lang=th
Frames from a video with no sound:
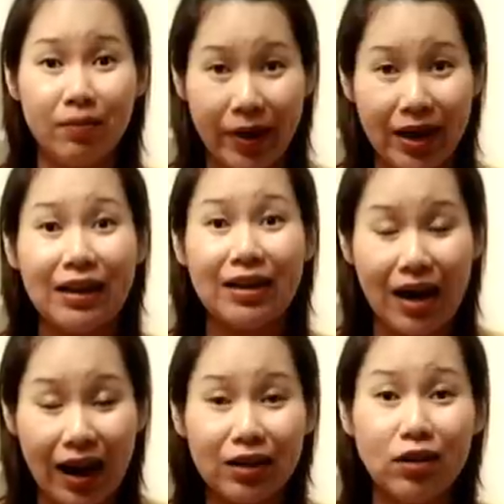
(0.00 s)
เป็นอันต
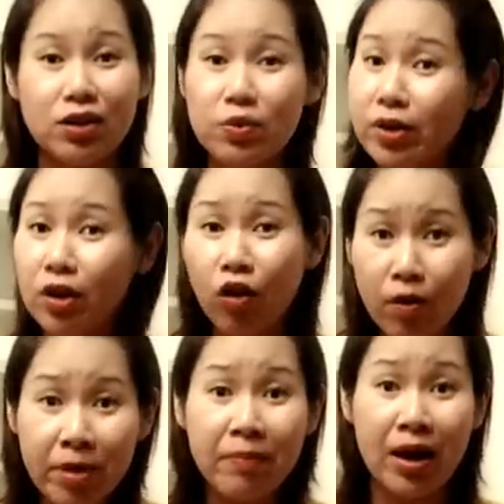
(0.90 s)
รายต่อชีวิตเขาก็
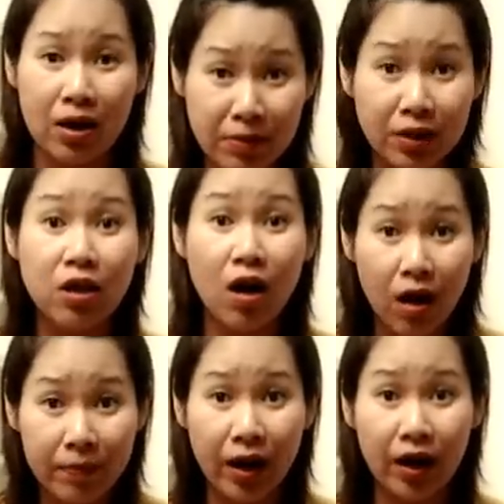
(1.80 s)
ไม่มารับผิดชอ
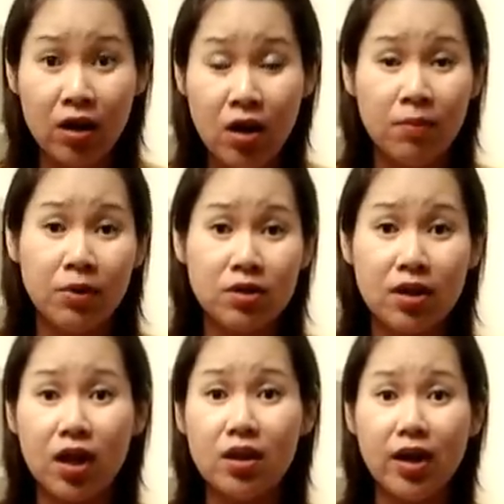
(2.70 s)
บนะ เพราะฉะ
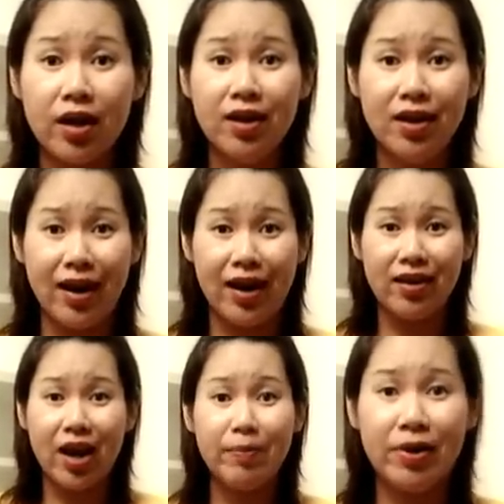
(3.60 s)
นั้นเนี่ยการ
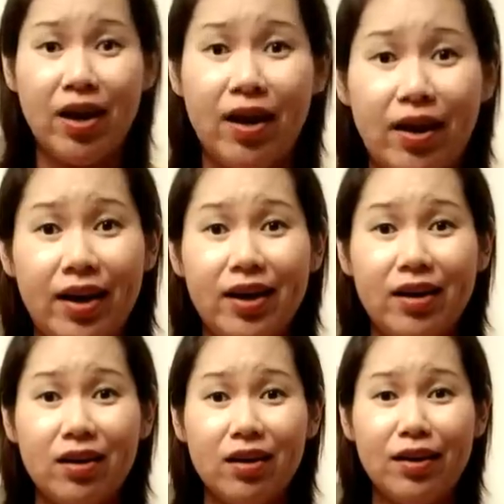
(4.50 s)
แก้ปัญหา
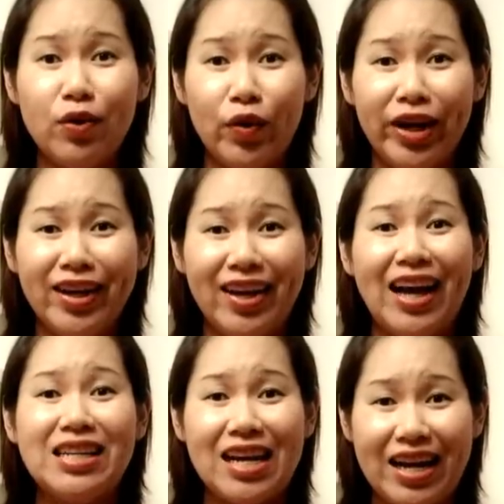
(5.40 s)
โดย
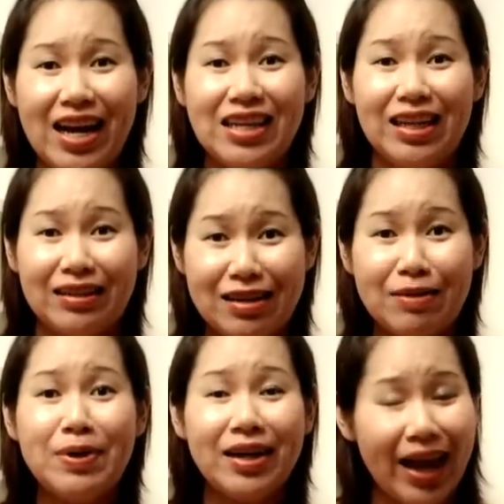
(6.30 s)
การใช้ยาสตรี
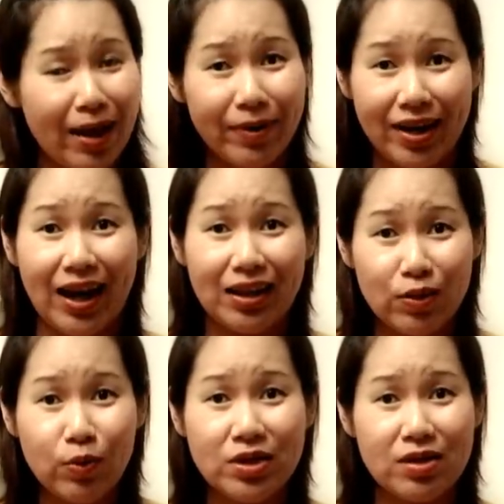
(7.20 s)
เพื่อแก้ปัญหา
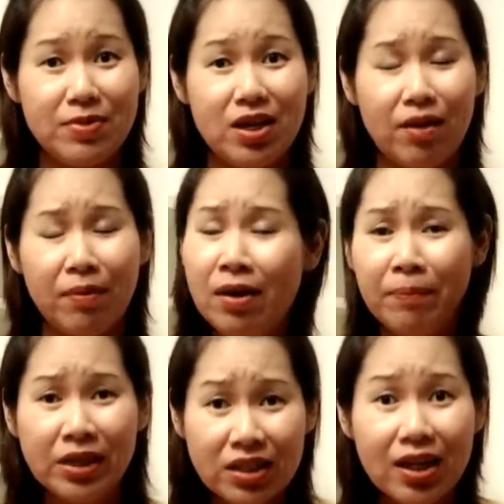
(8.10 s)
ที่คุณจะมีเนี่ย
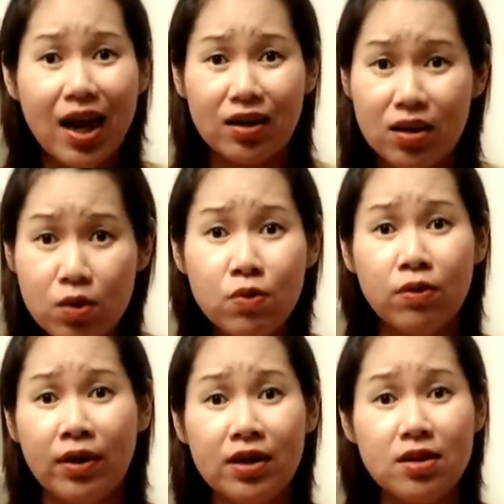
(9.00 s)
ไม่ใช่ทางที่ถูก
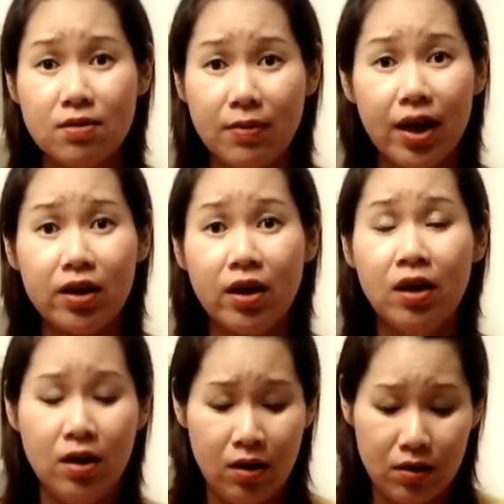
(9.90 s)
นะที่สำคัญเนี่ย
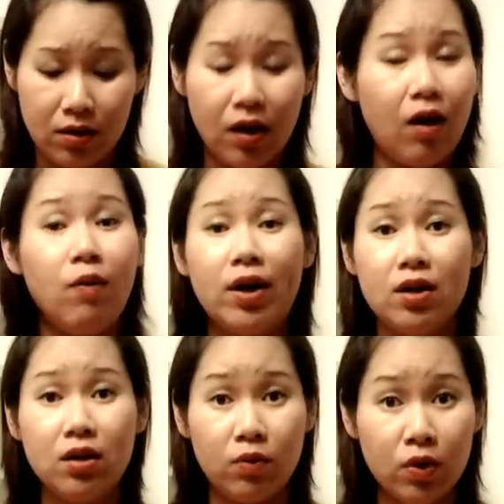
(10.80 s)
เราว่า
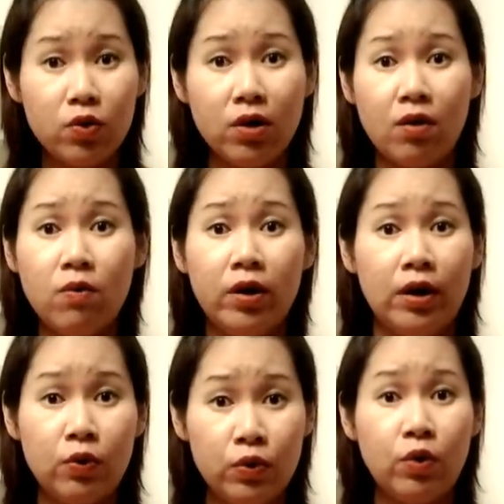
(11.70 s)
ถ้าเกิดว่าคุณกังวล
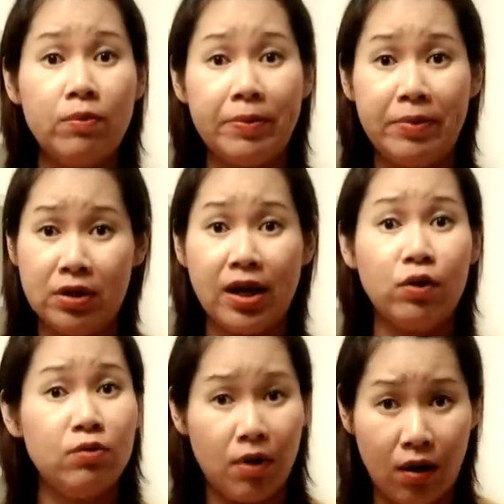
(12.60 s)
อ่ะคุณควรไปปรึกษา
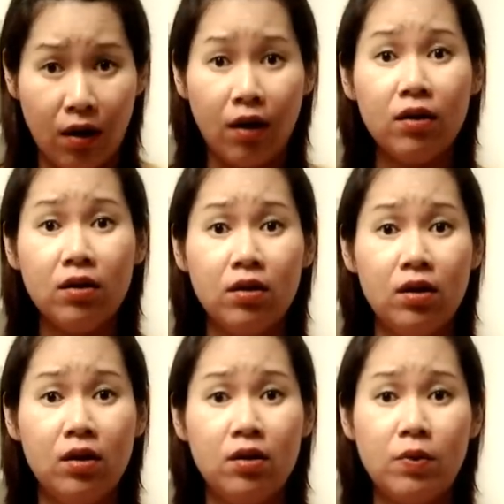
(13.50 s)
คุณหมอ
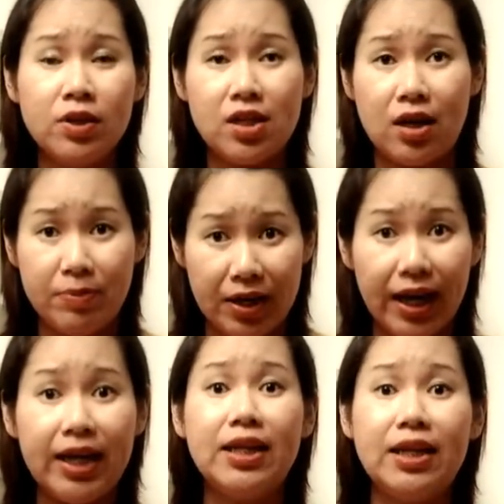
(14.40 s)
ว่าจะทํำยังไง
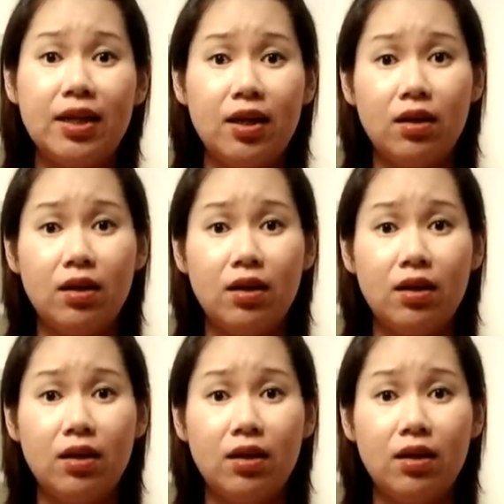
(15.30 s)
ดี